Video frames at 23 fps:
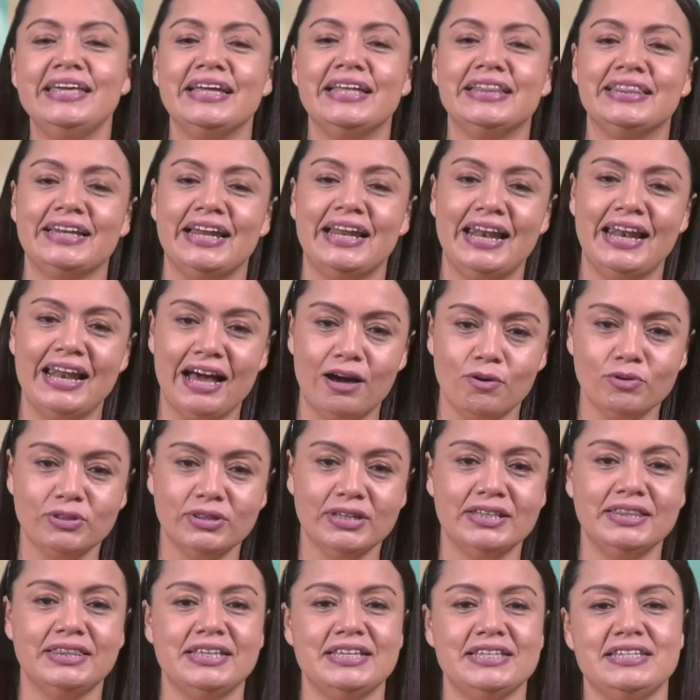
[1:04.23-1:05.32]
y entre la
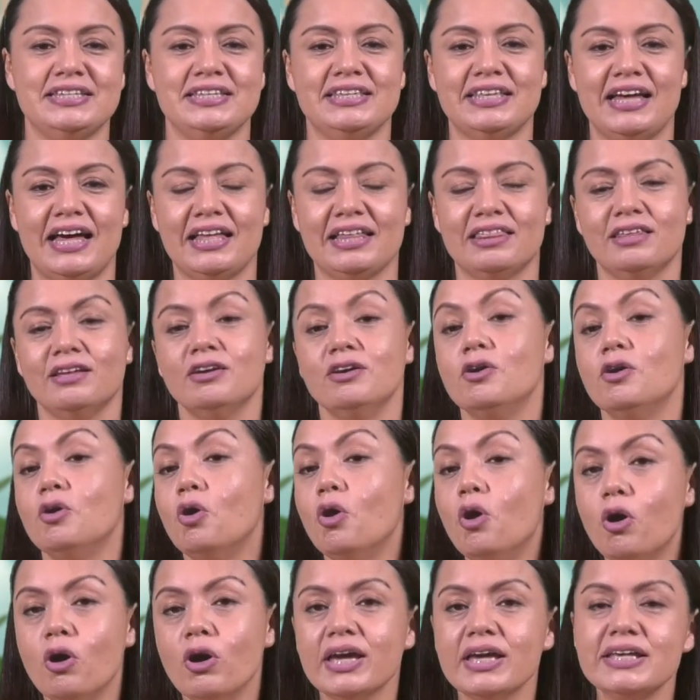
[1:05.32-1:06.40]
autenticidad,
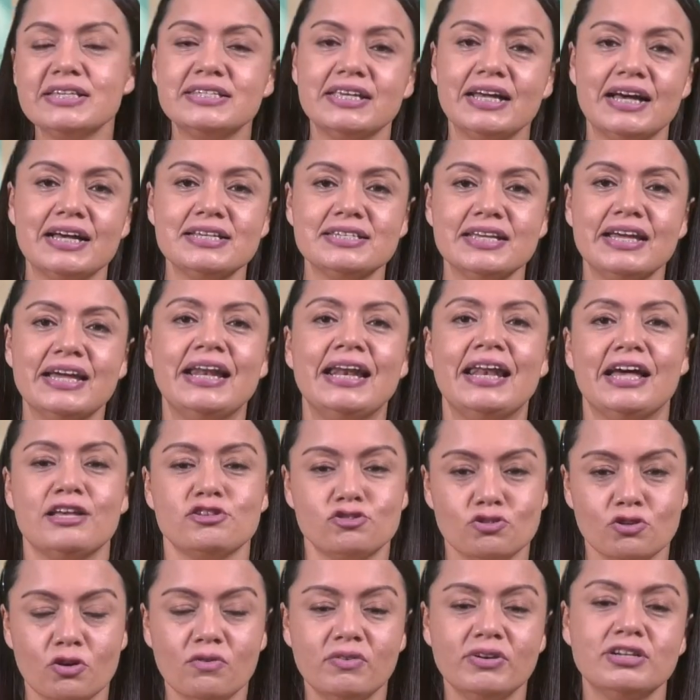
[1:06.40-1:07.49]
o quizás en la
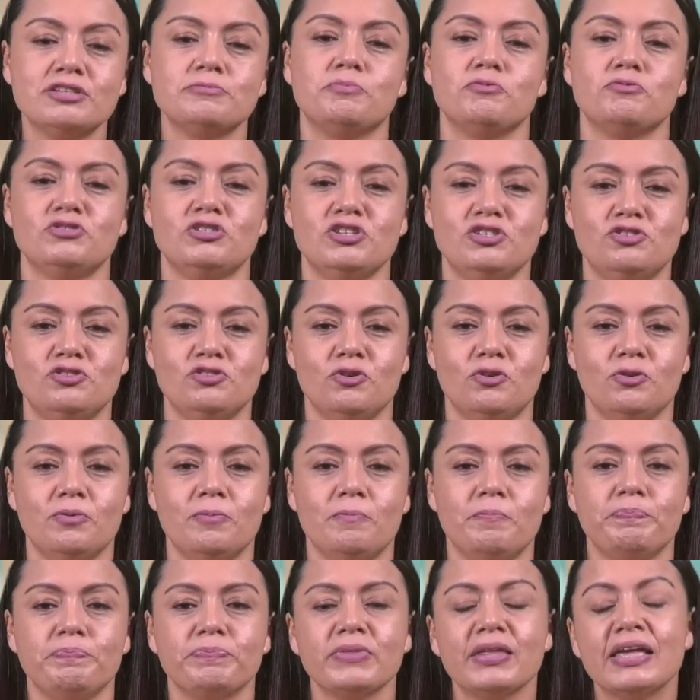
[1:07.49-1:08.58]

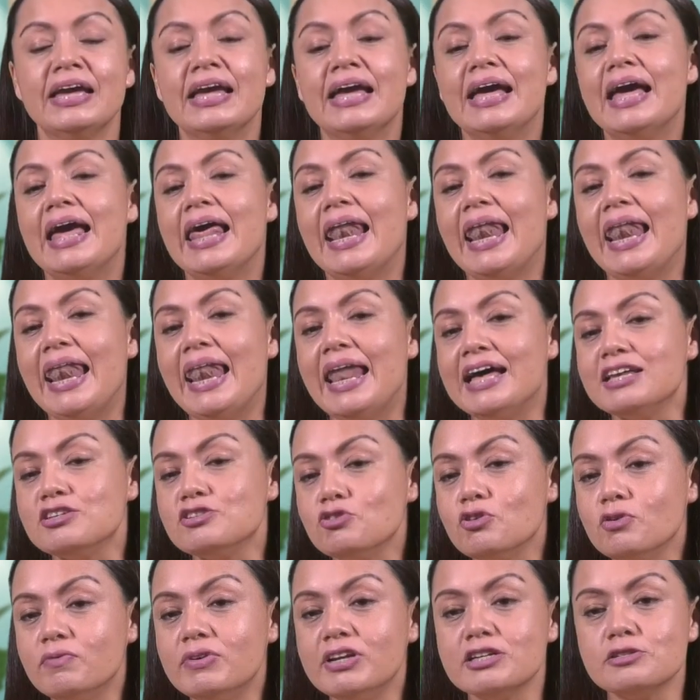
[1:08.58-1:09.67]
sobreexposición. La
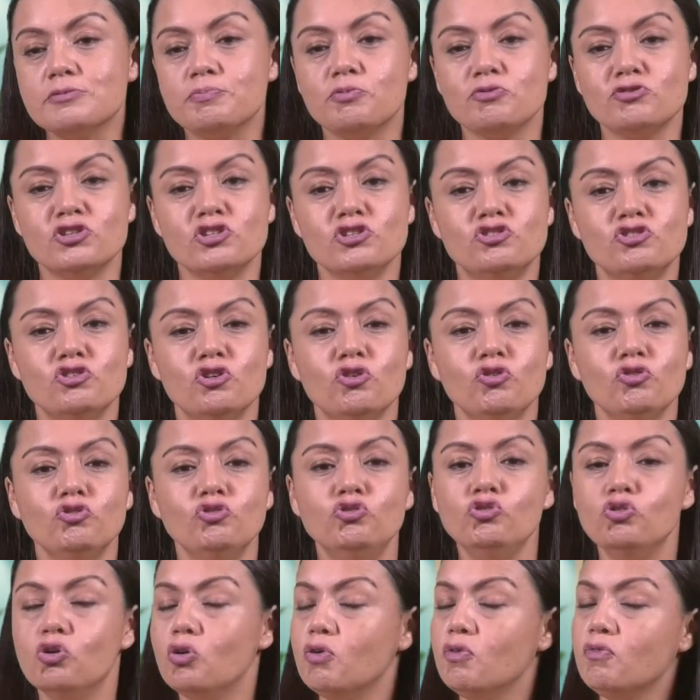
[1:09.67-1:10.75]

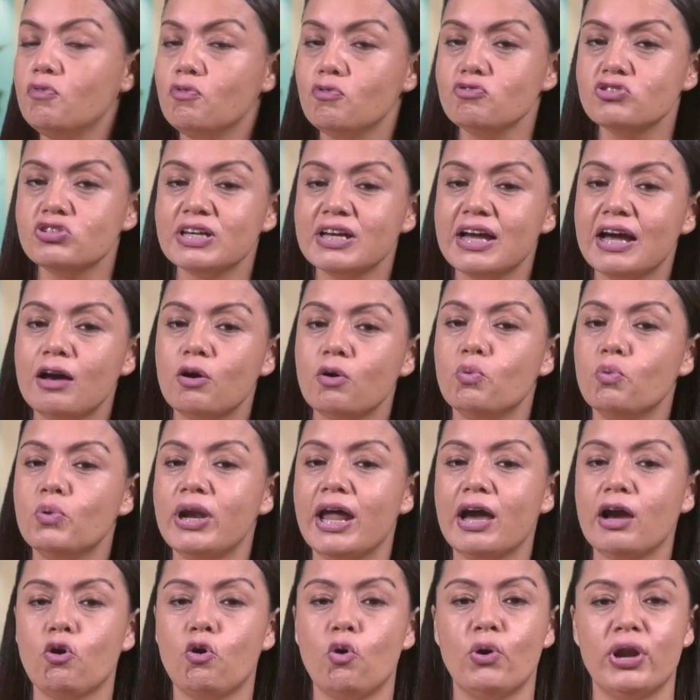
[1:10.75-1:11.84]
sobreexposición no busca
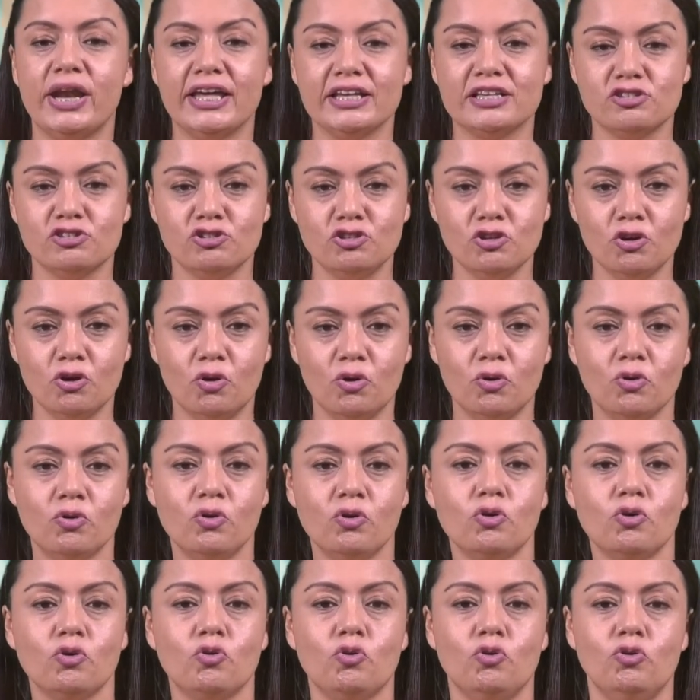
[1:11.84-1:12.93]
una
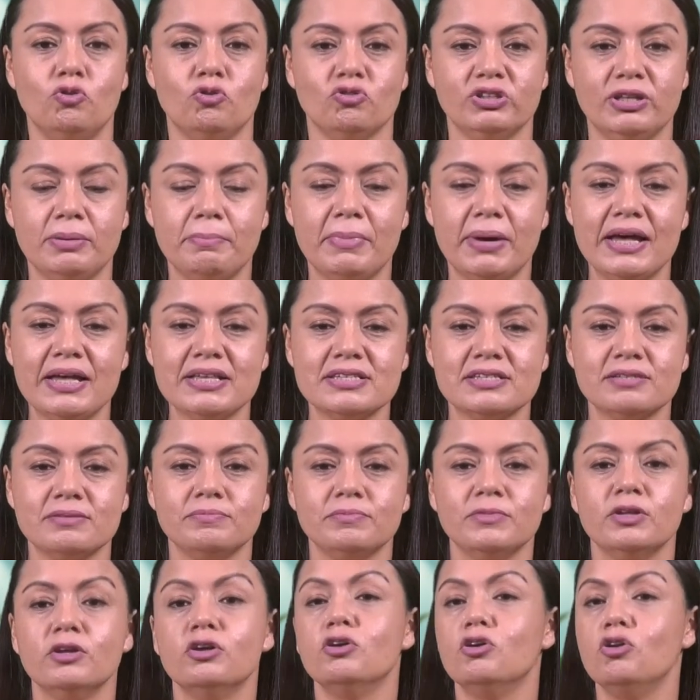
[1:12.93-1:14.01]
conexión con los demás,
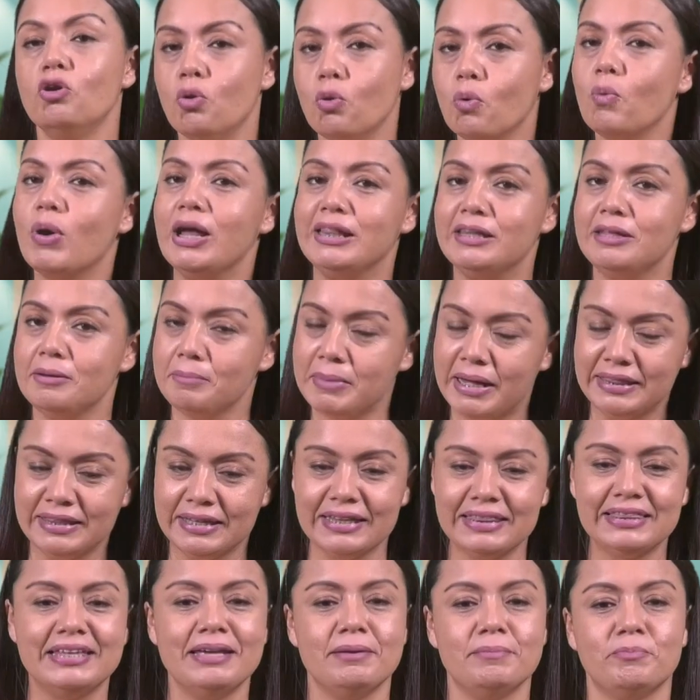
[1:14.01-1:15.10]
lo cual
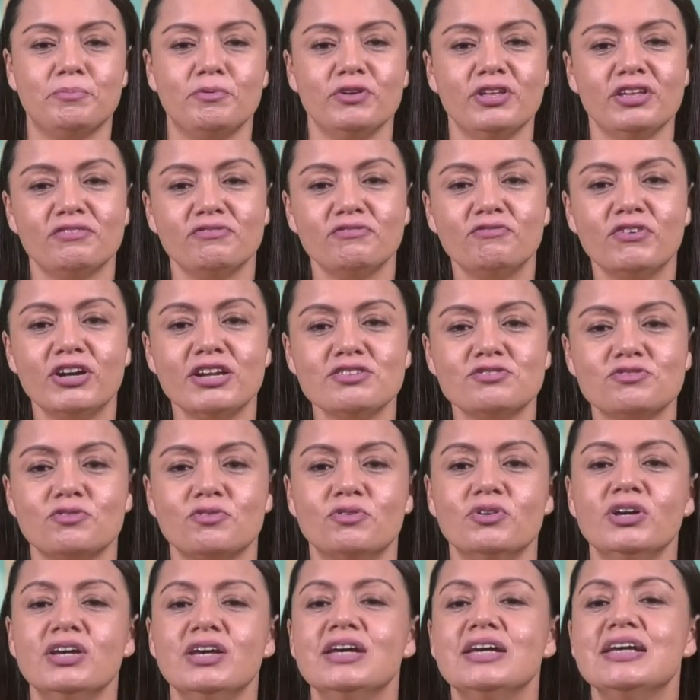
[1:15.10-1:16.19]
demanda tiempo y
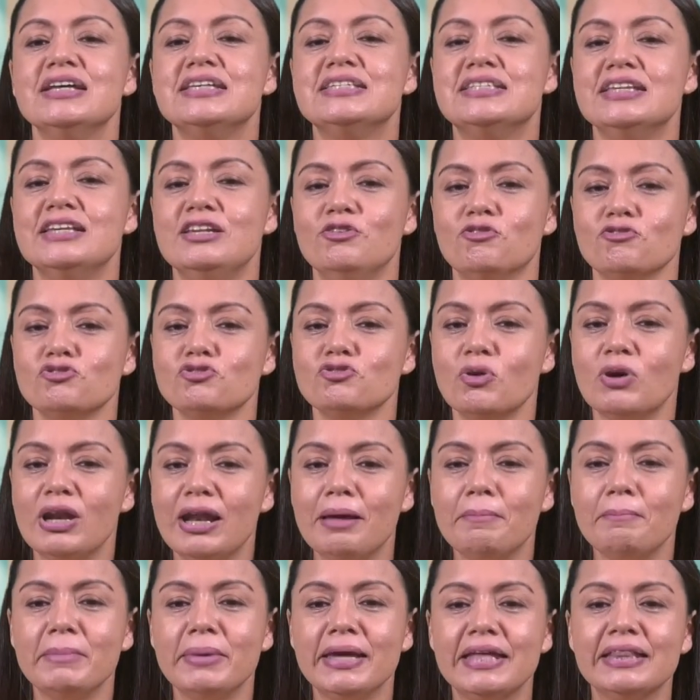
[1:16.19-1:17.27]
esfuerzo, sino
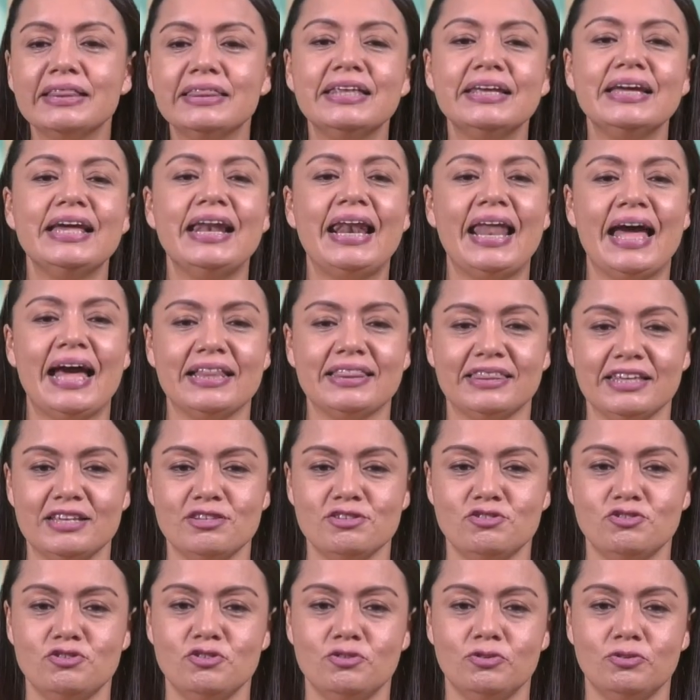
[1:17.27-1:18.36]
solamente la
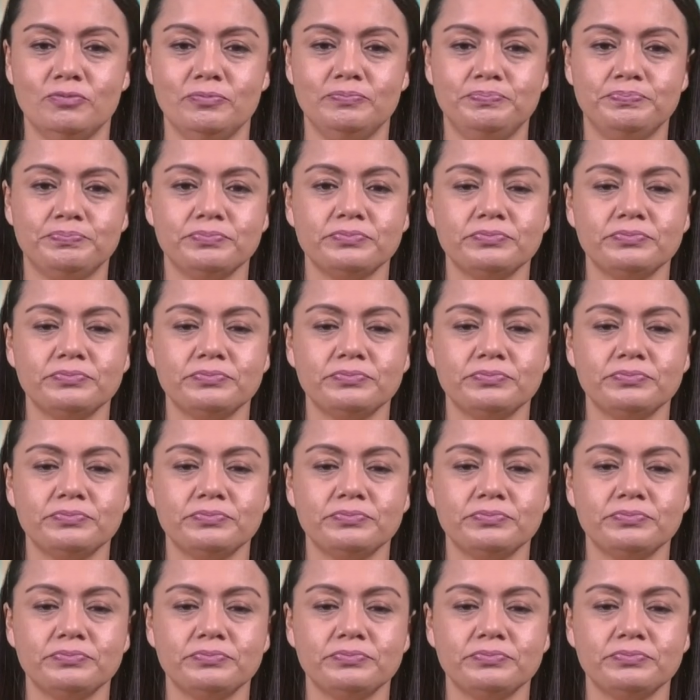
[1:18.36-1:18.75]
atención.